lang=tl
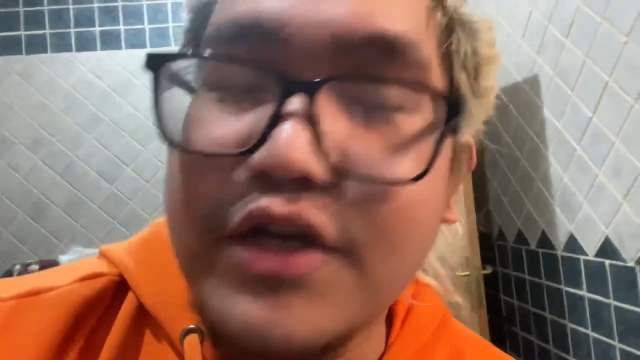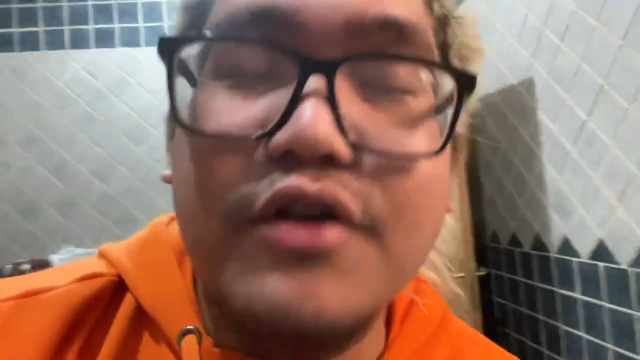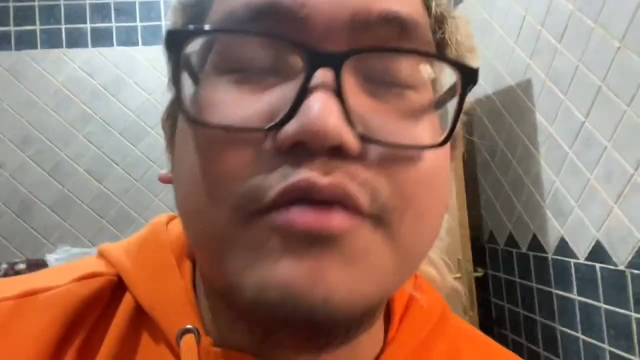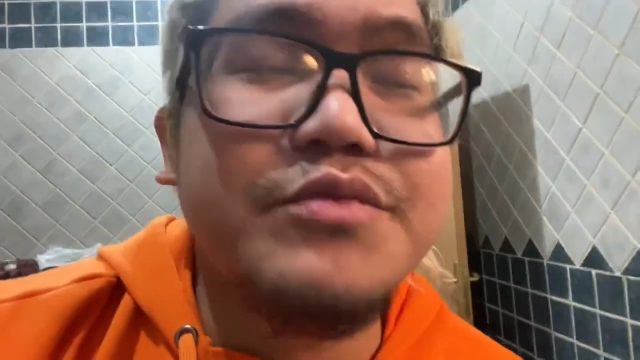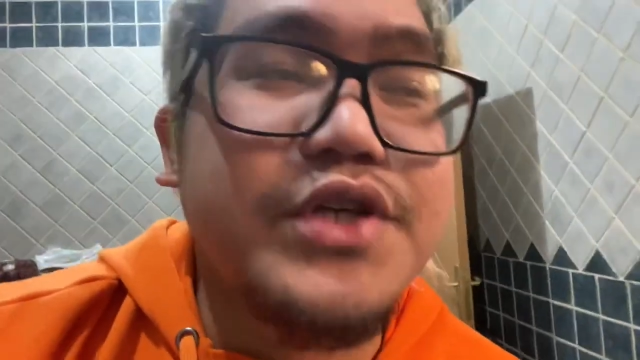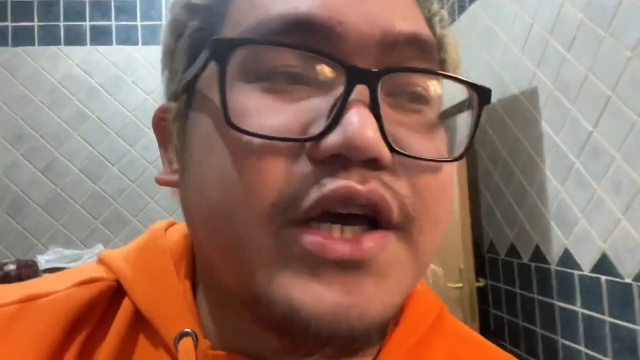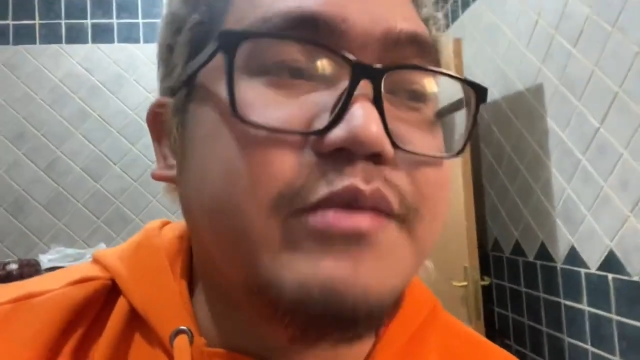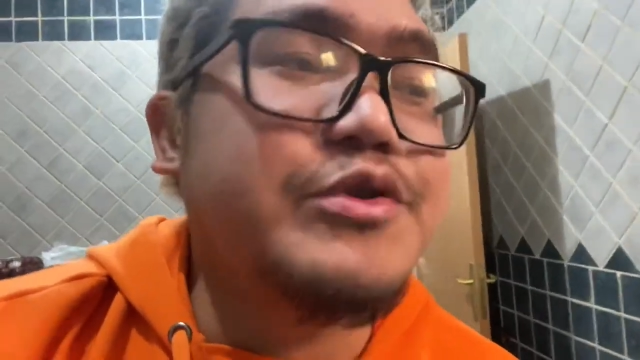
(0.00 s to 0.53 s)

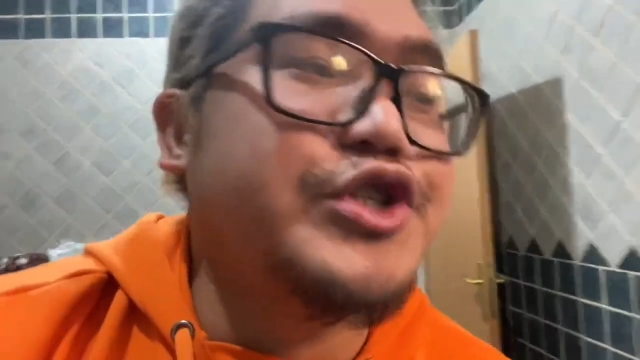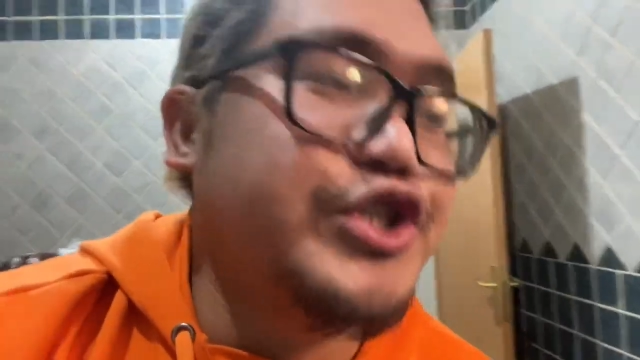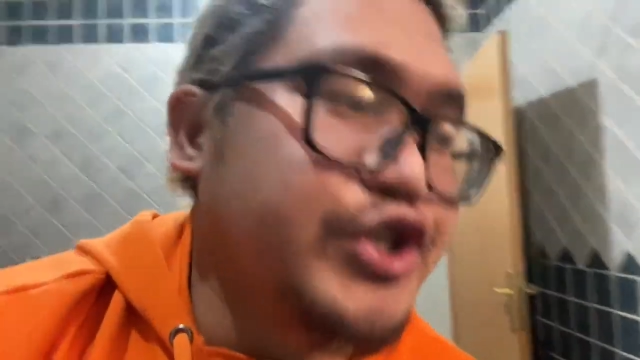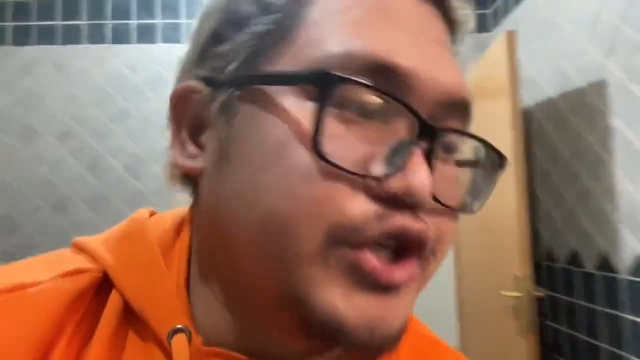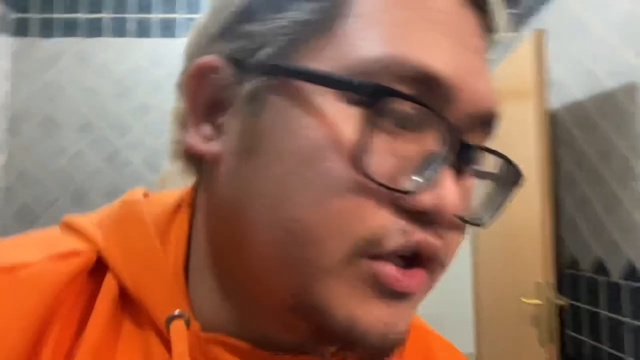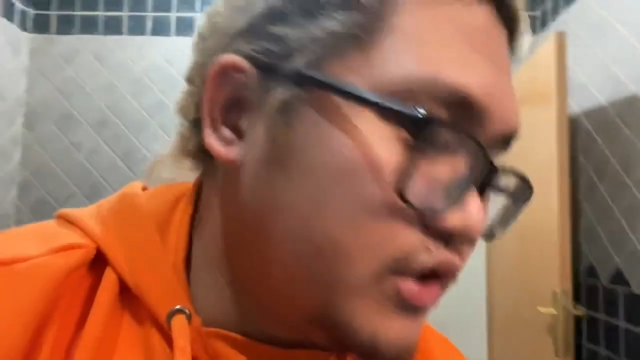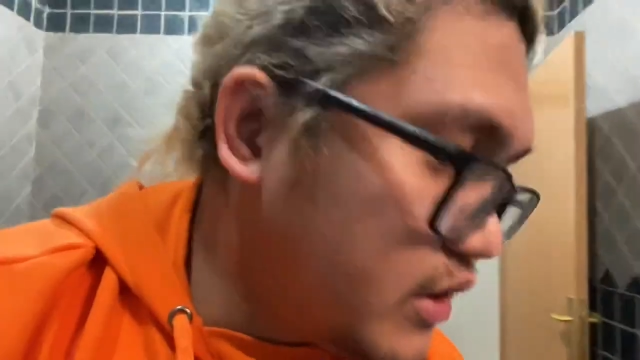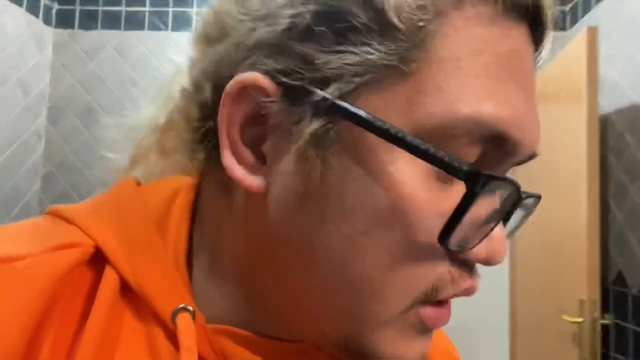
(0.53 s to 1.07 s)

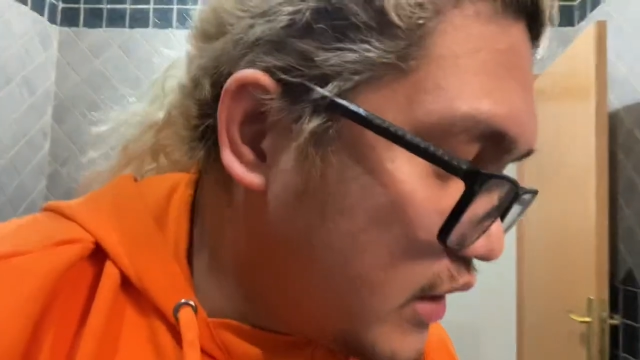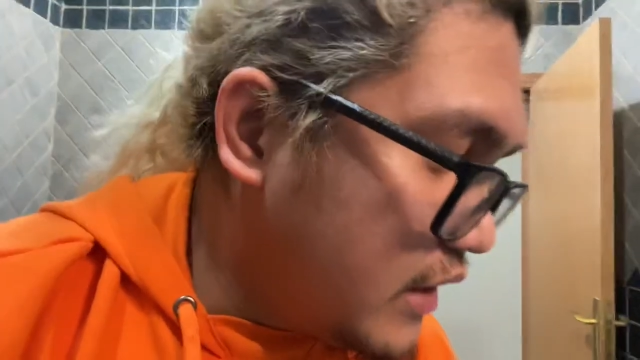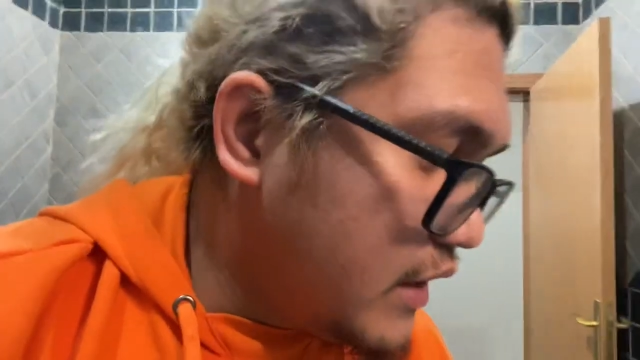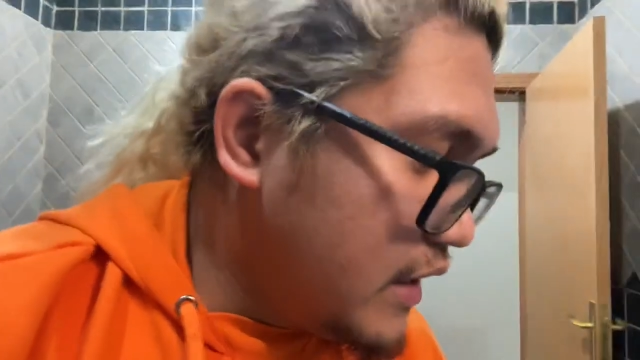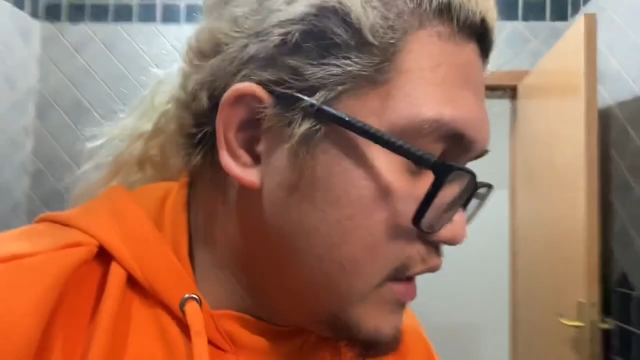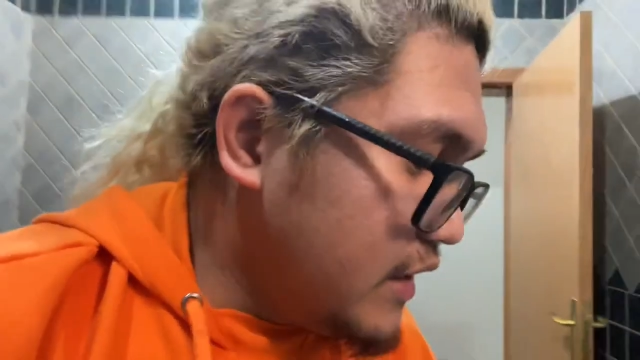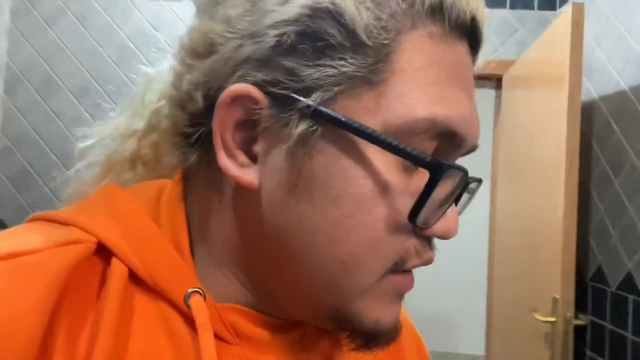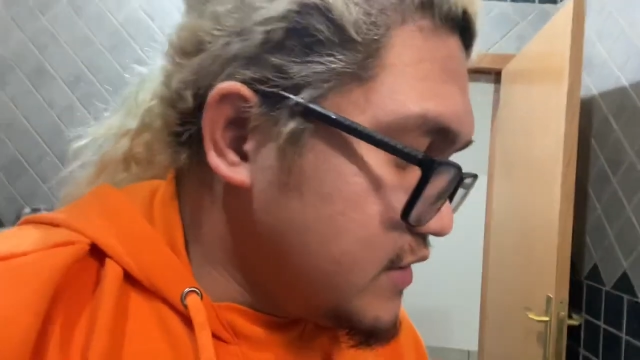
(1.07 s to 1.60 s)
consumption
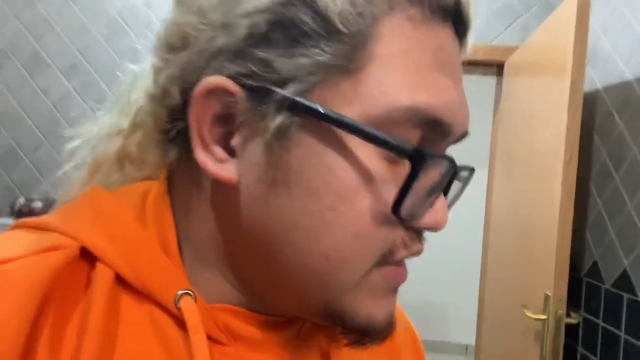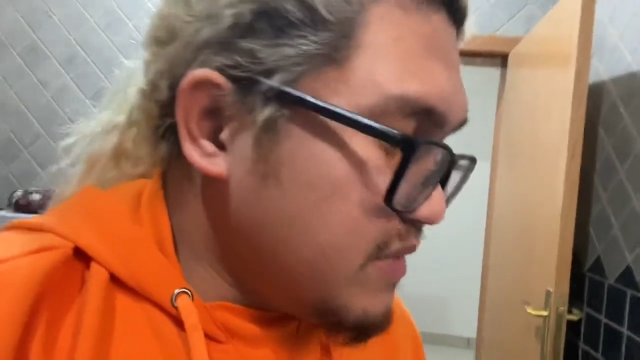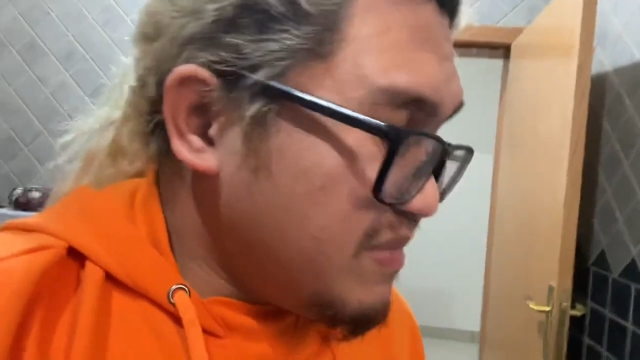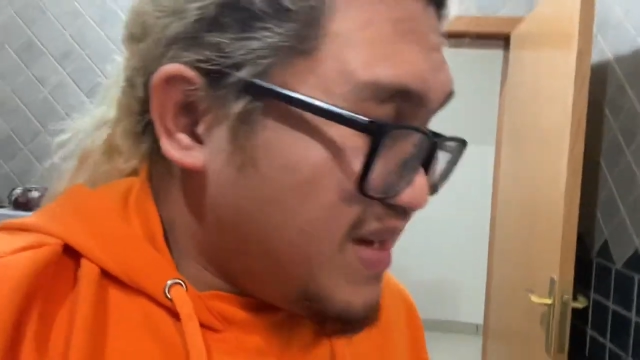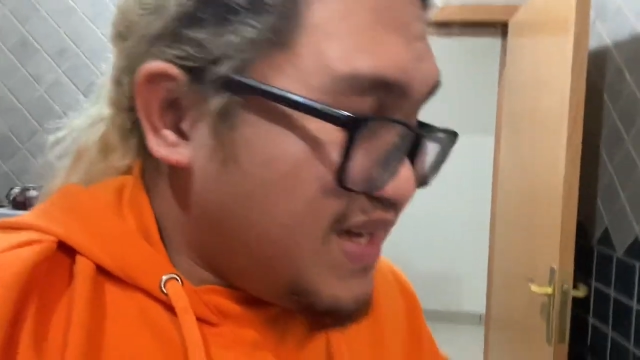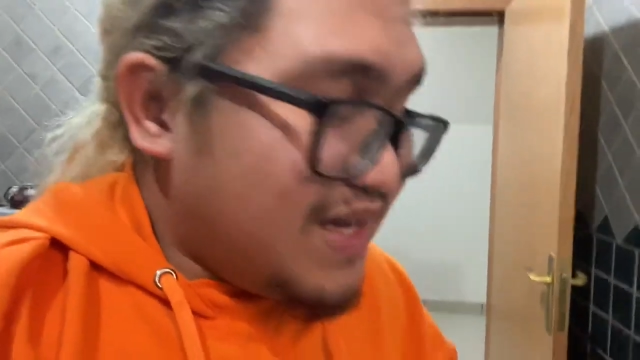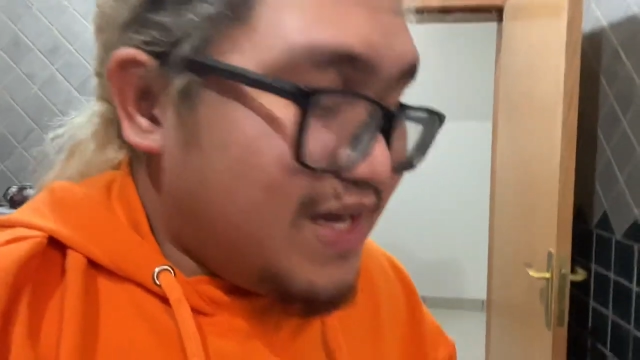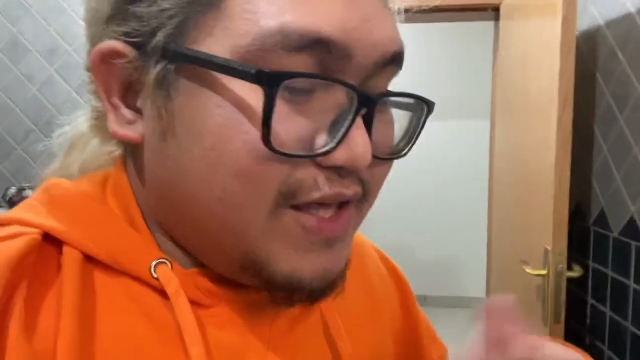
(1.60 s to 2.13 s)
sa
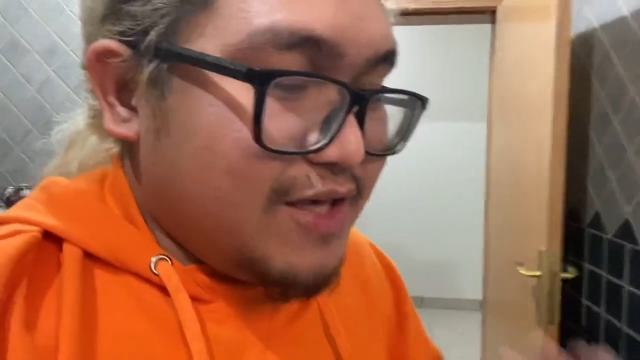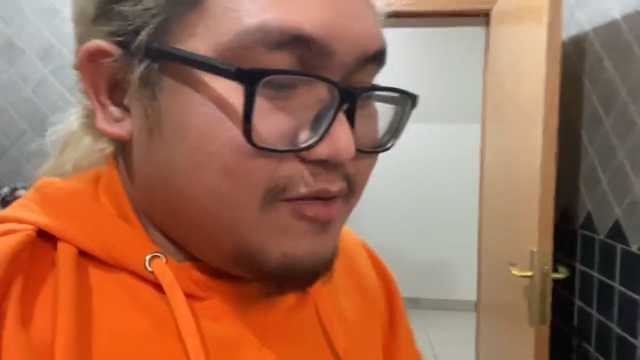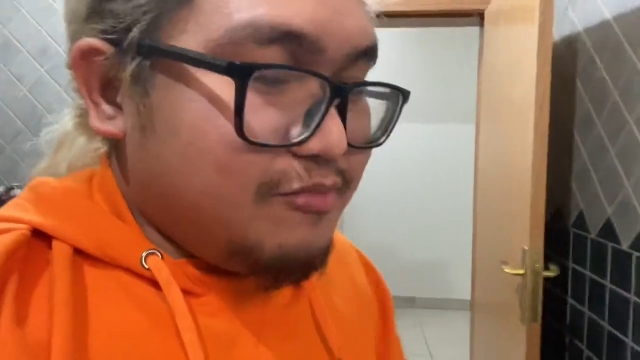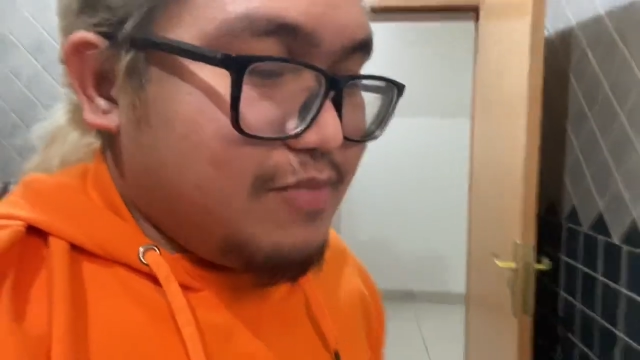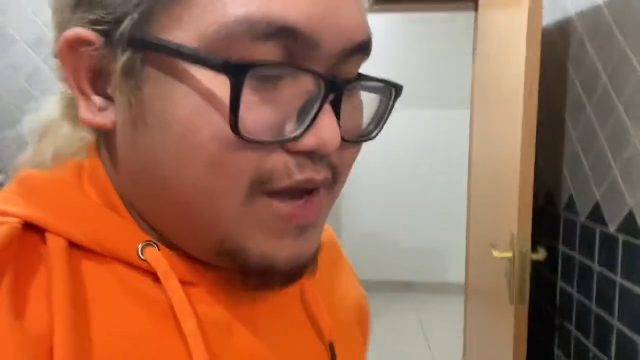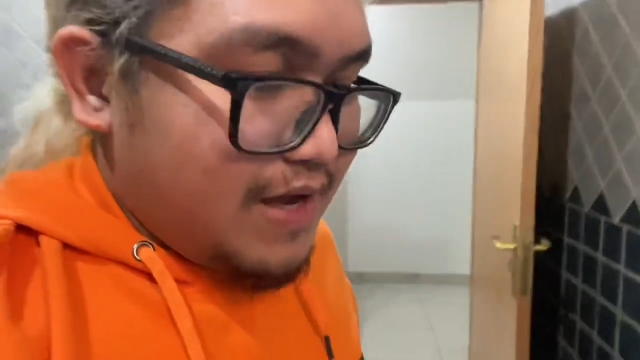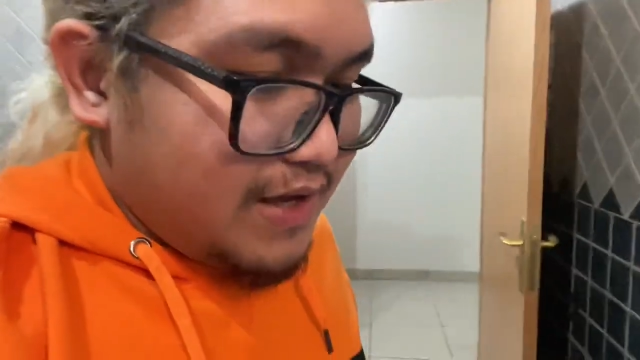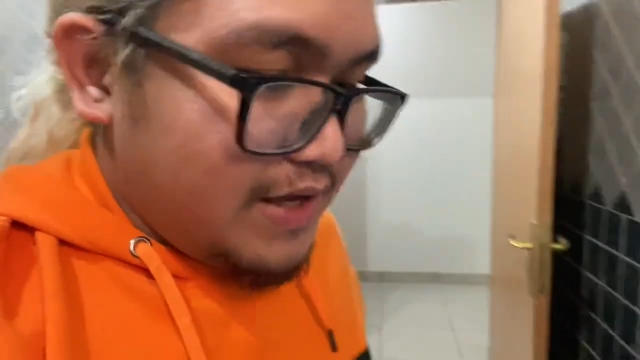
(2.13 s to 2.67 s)
mga ganyang
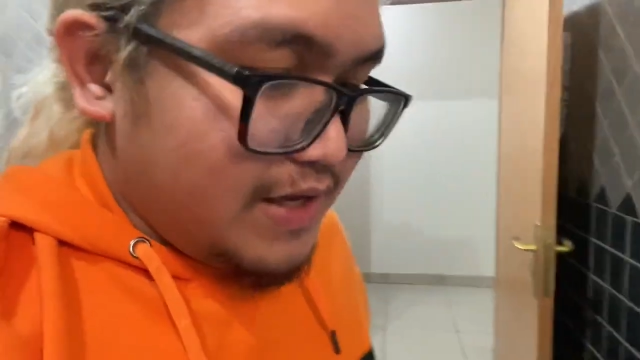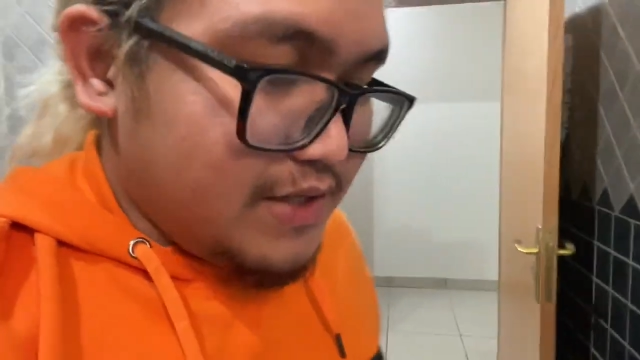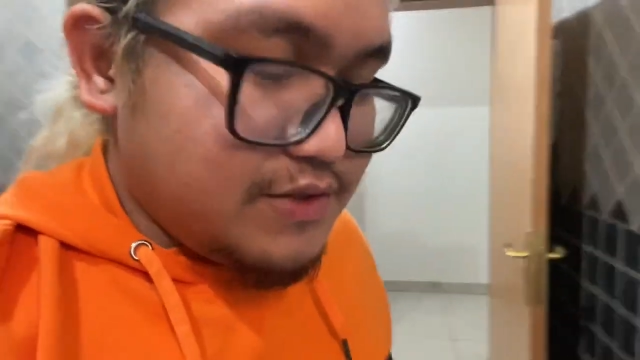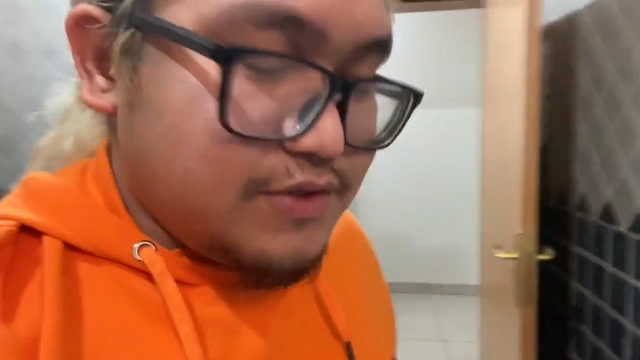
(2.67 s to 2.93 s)
bagay.